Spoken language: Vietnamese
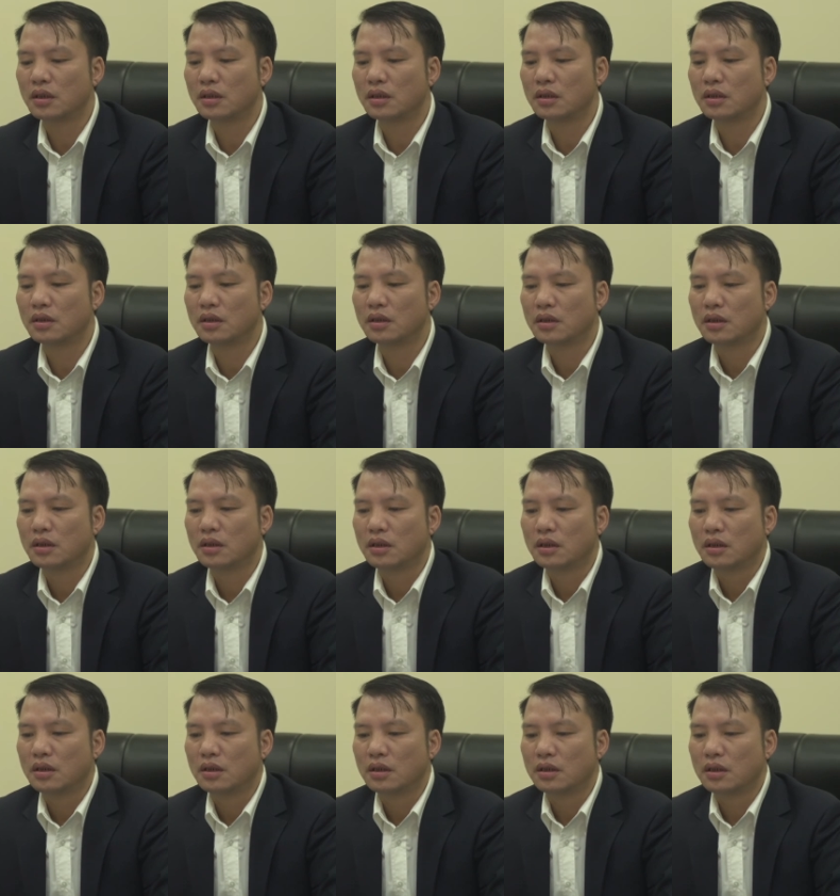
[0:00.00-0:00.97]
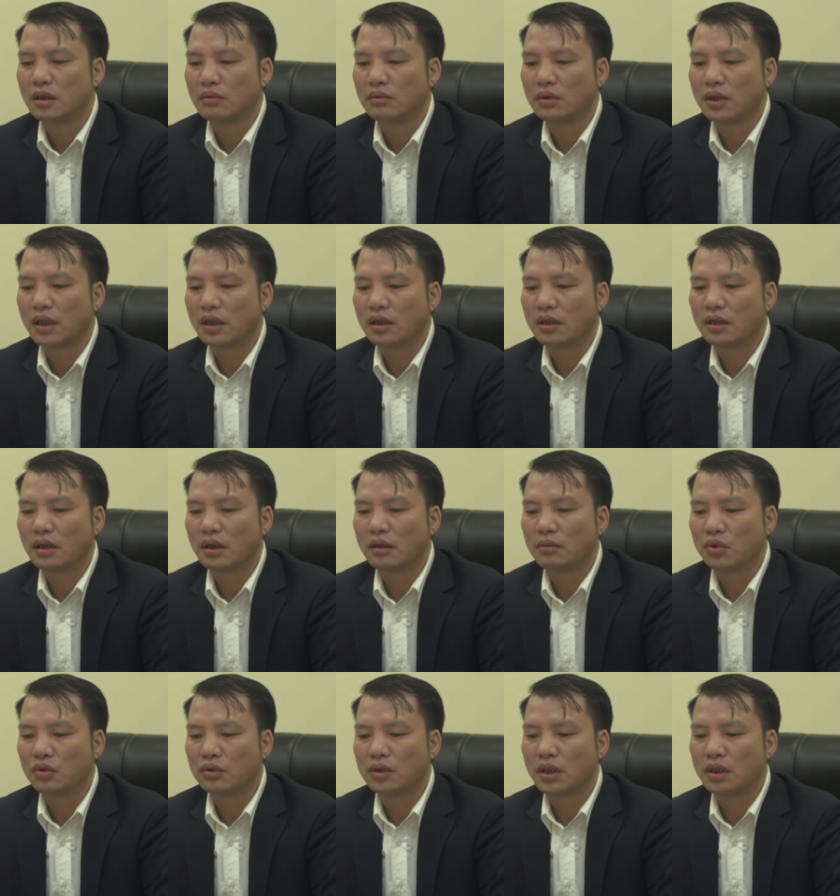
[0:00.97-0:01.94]
À, Trong cái
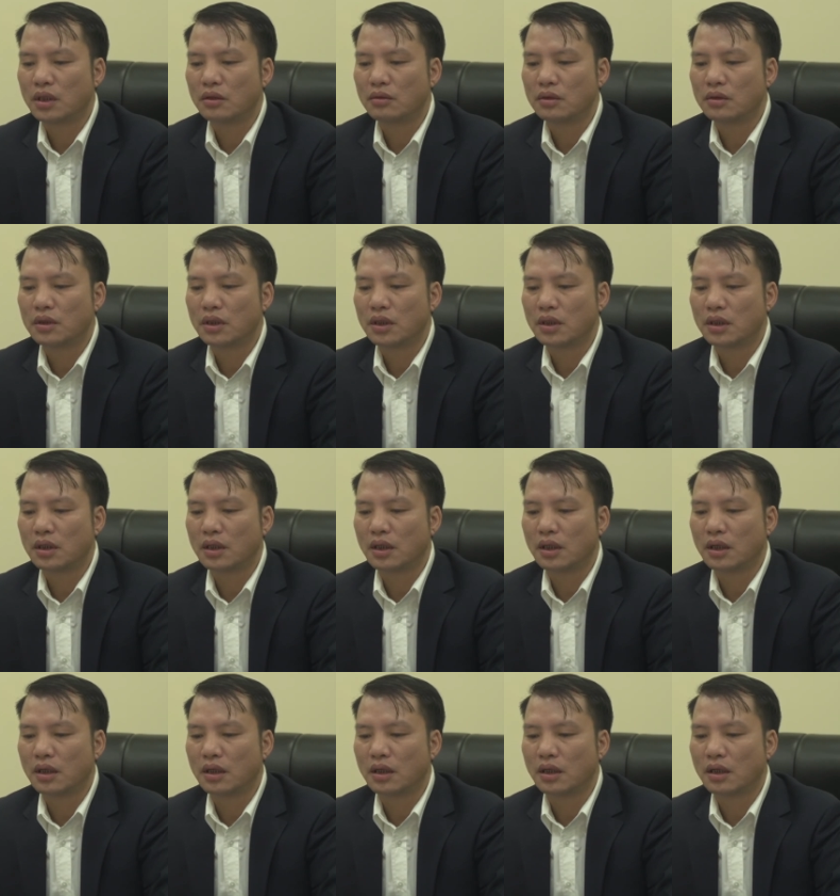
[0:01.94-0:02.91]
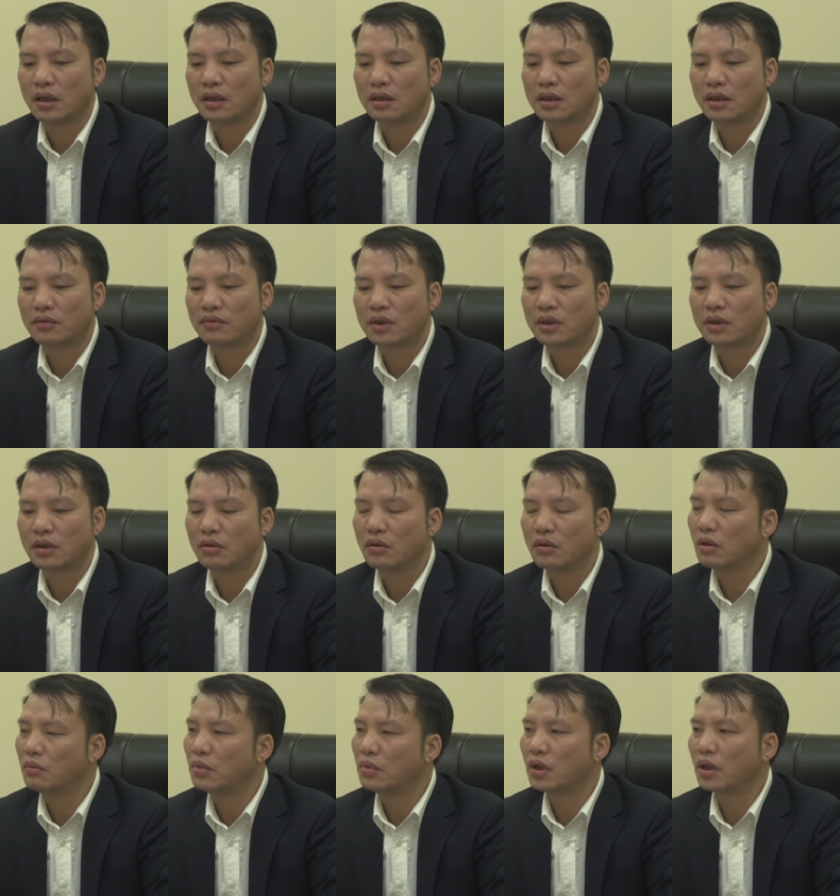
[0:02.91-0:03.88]
mục tiêu ấy thì là sẽ phấn đấu
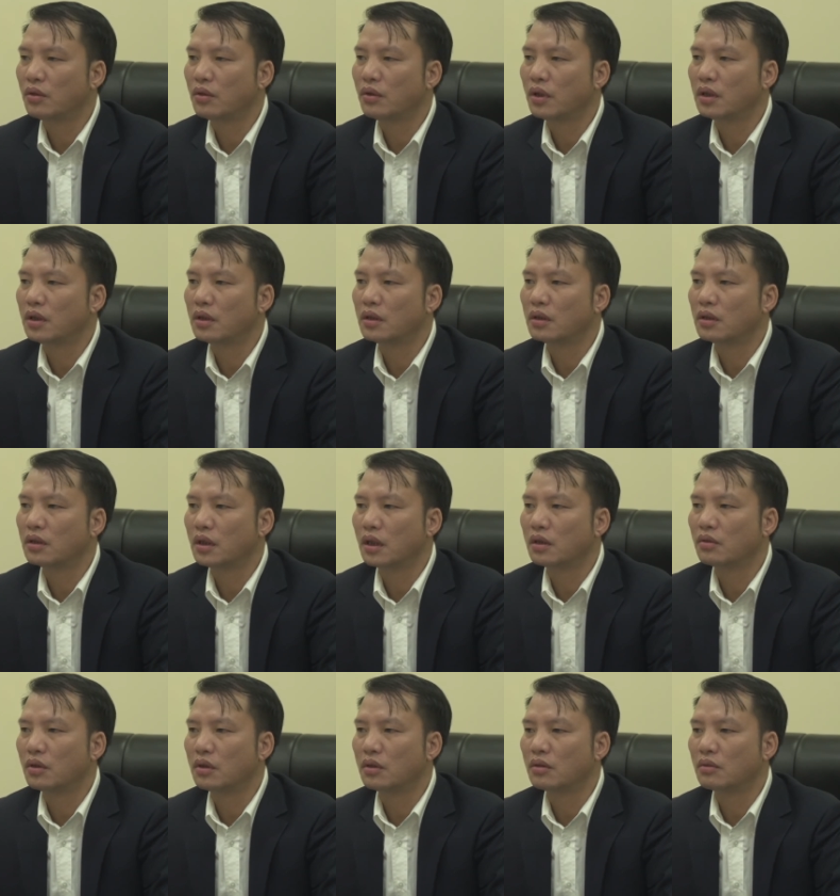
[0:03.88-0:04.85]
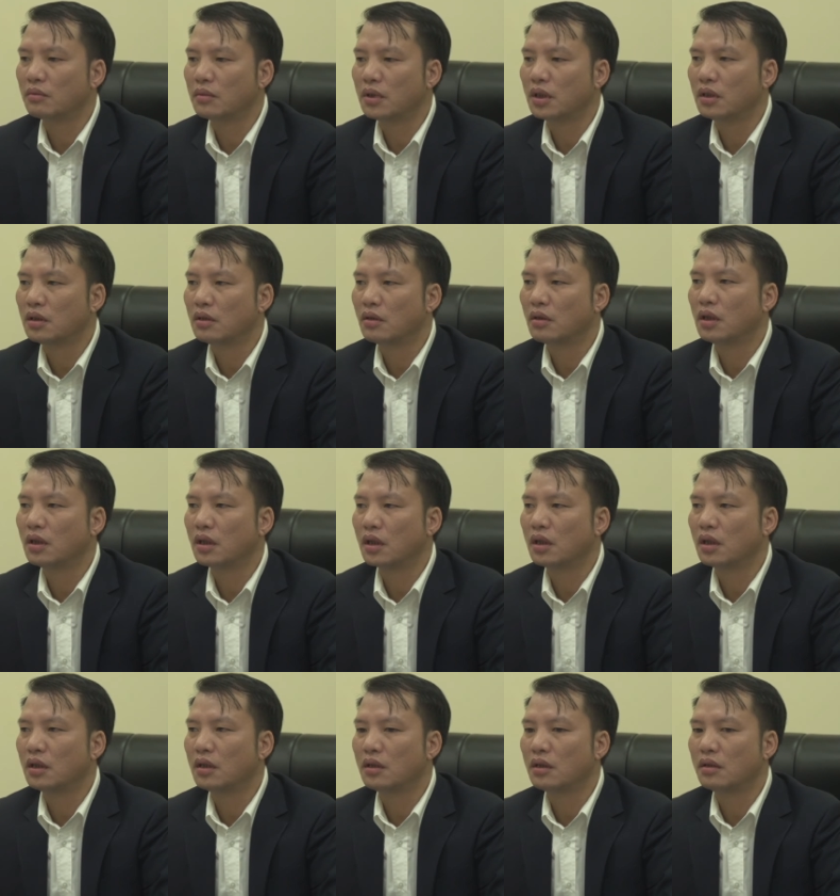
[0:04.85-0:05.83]
có một cái huyện đạt chuẩn nông mới, đó là
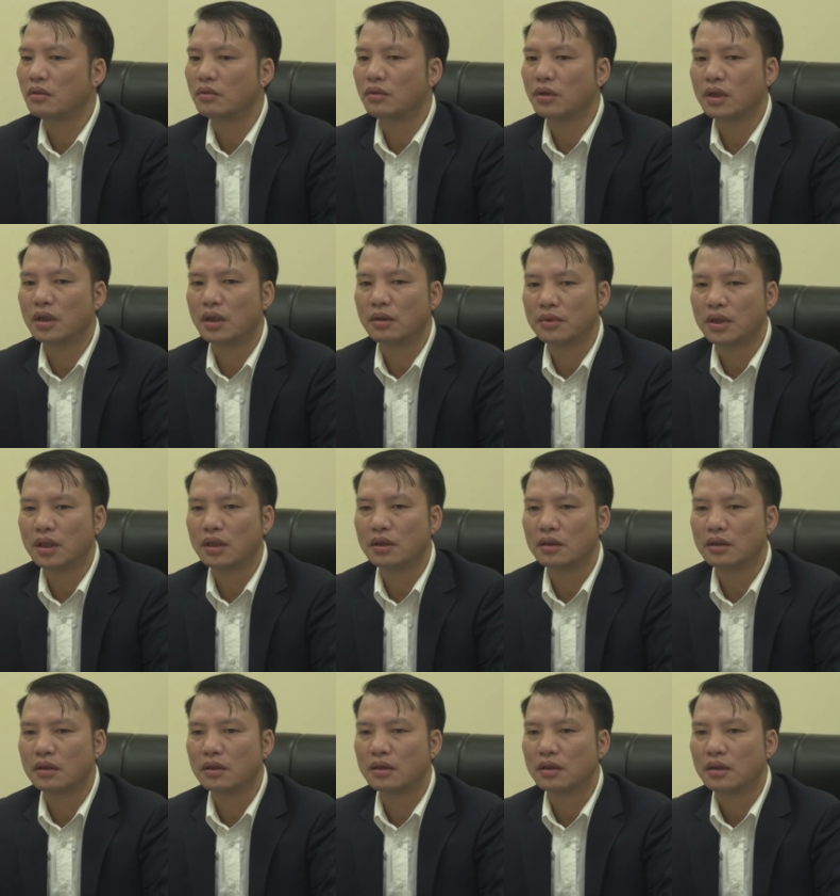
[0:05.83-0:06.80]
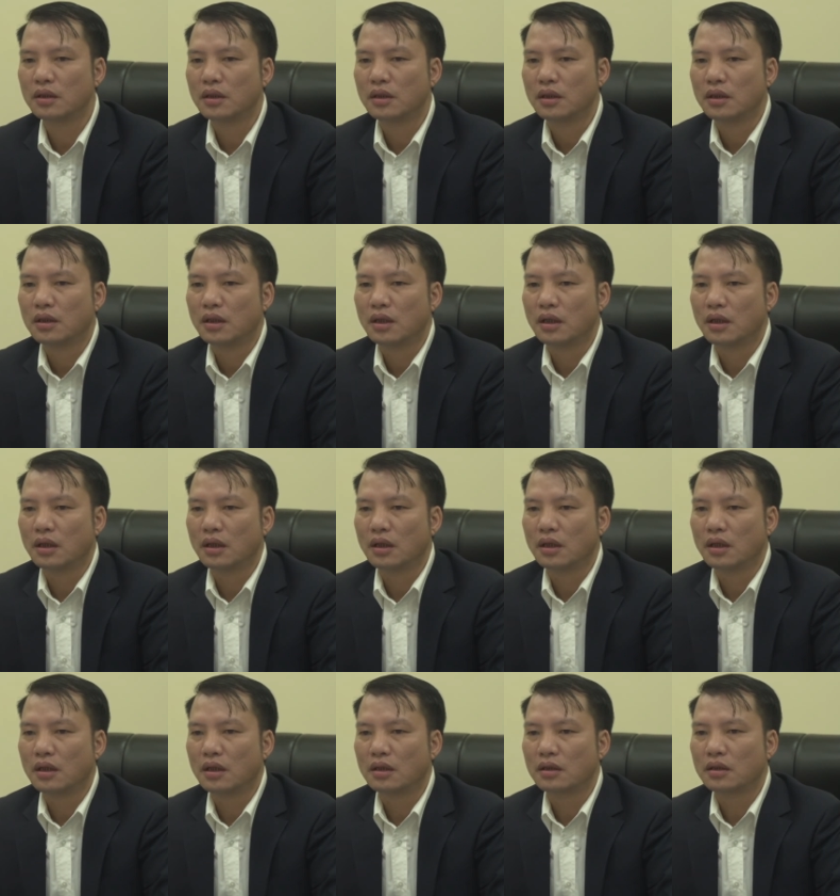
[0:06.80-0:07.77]
cái huyện Hàm Yên.
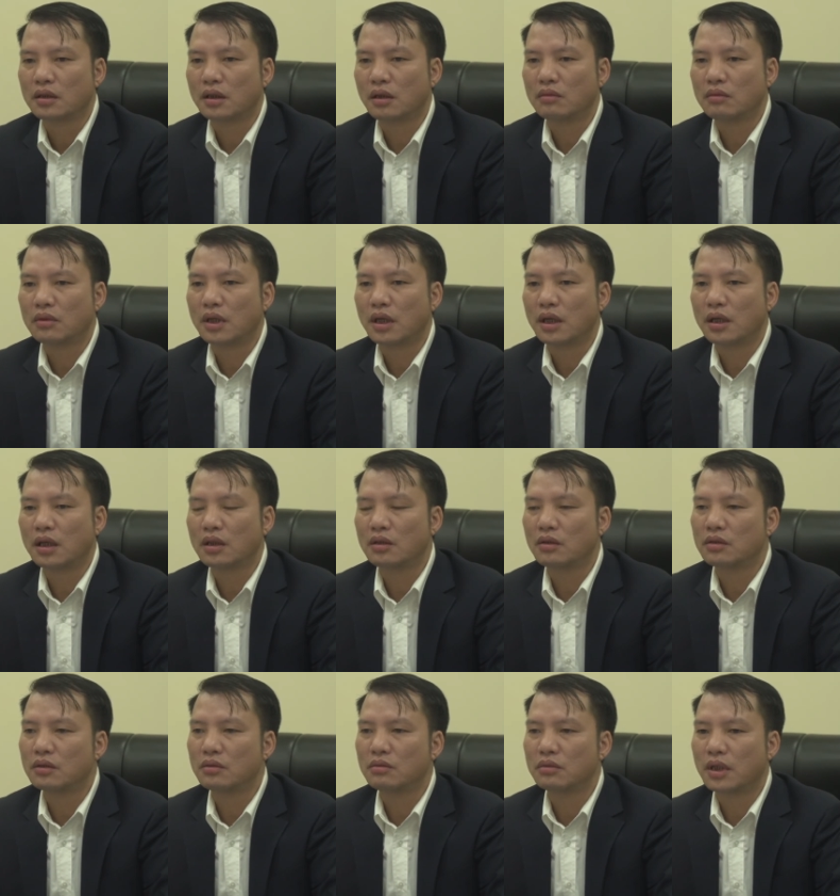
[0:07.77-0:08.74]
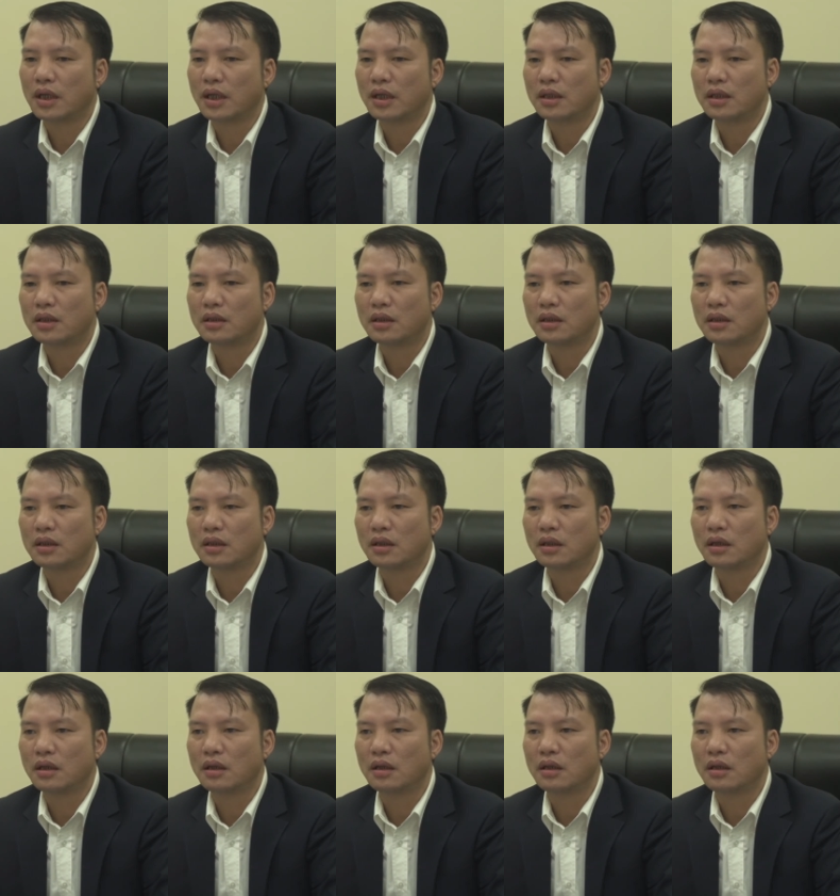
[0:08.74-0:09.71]
À, trong các cái nội dung này ấy thì
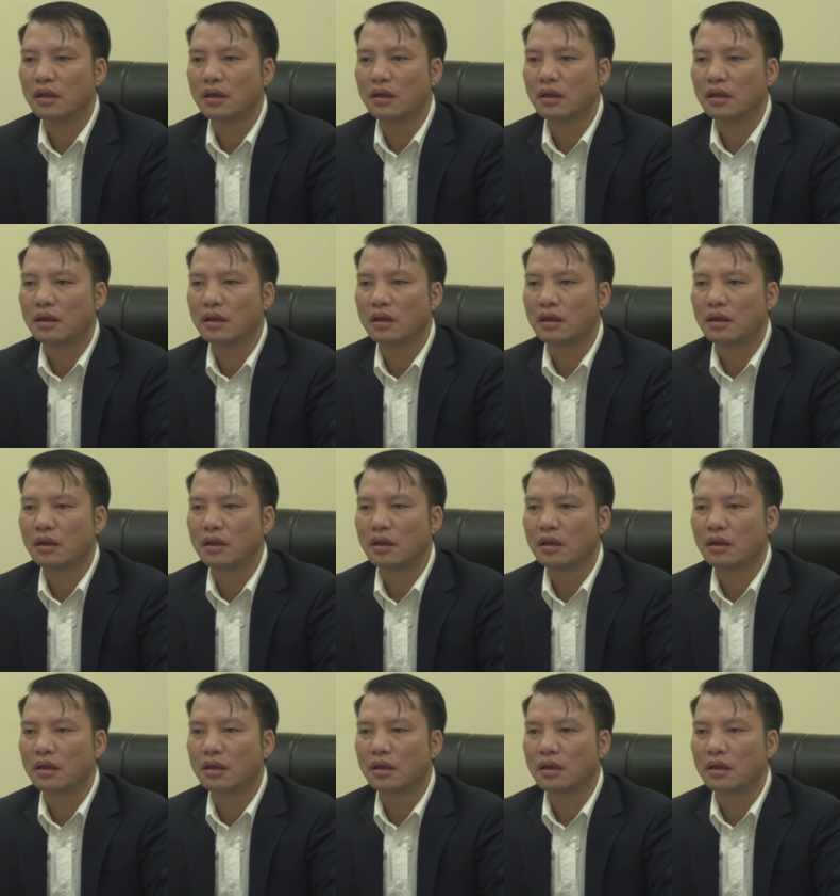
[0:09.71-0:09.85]
à,